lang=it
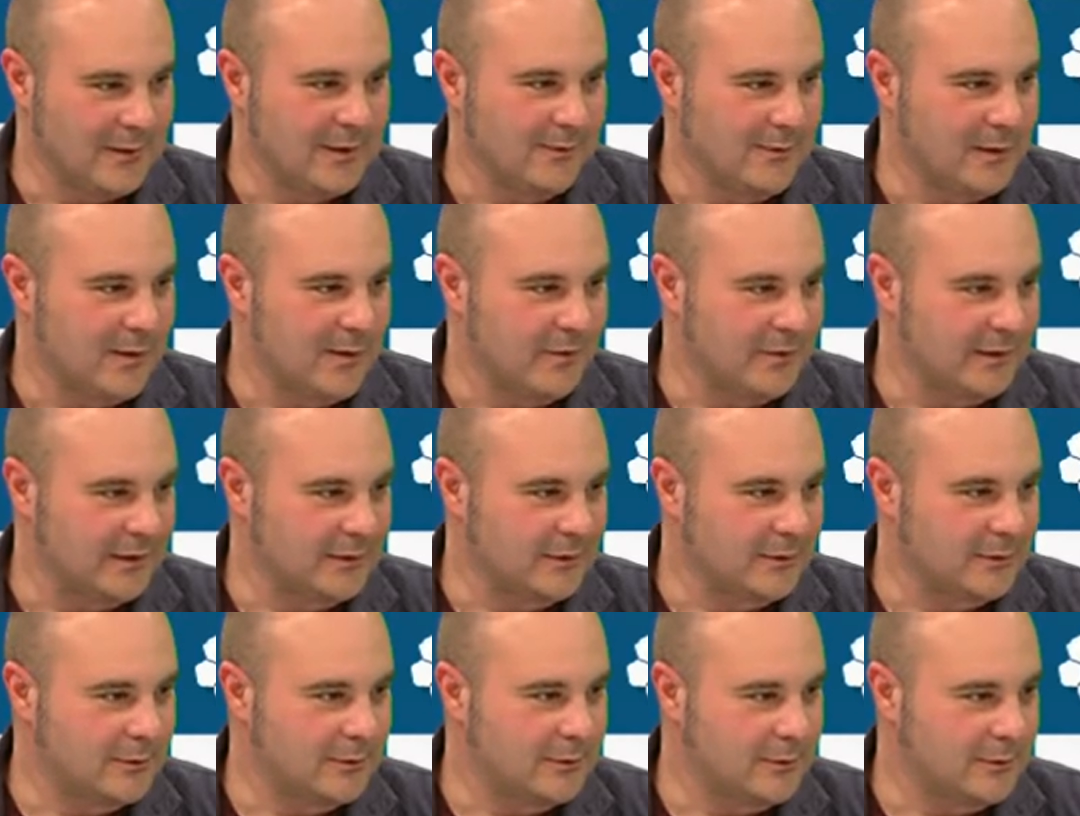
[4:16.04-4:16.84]
abbiamo
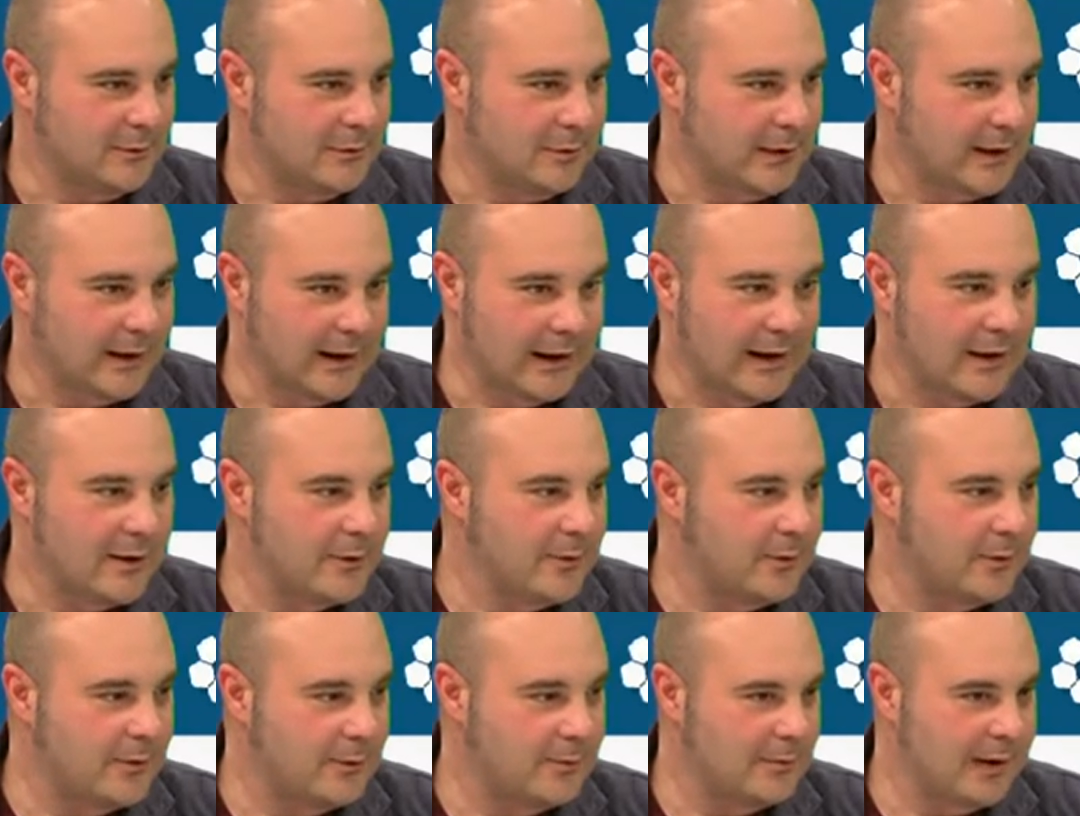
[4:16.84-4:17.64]
fatto
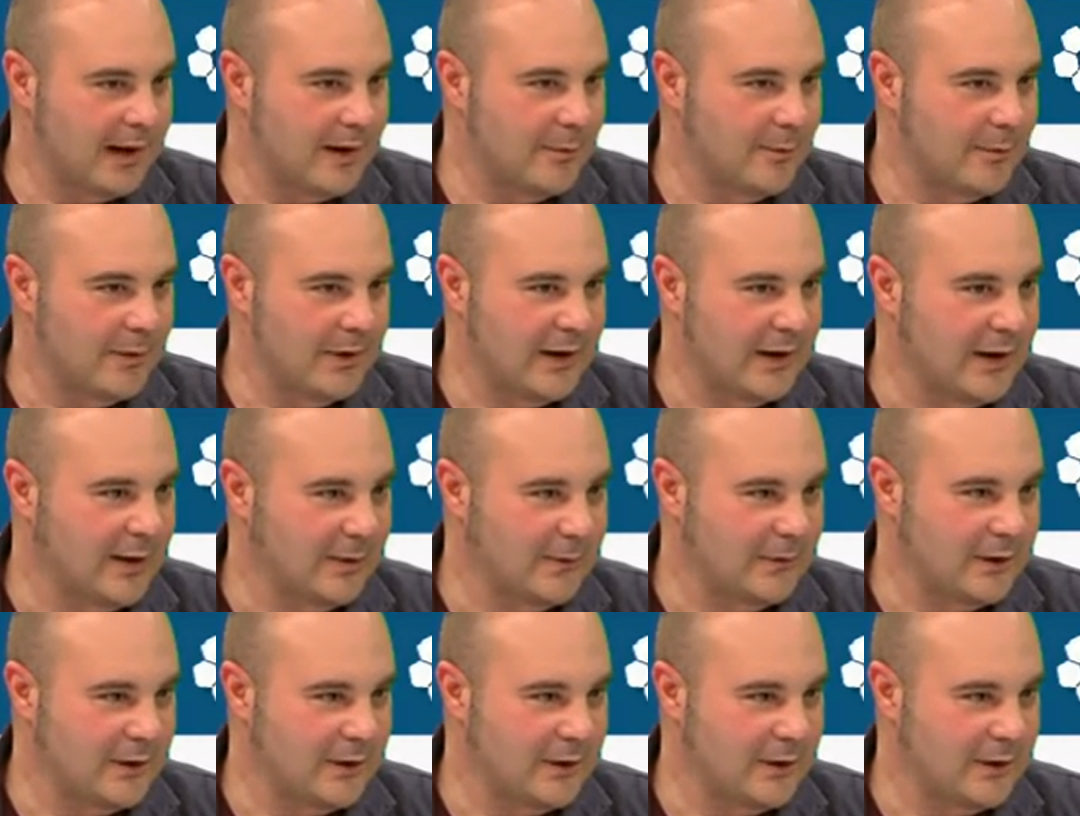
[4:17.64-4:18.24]
credo un campionato,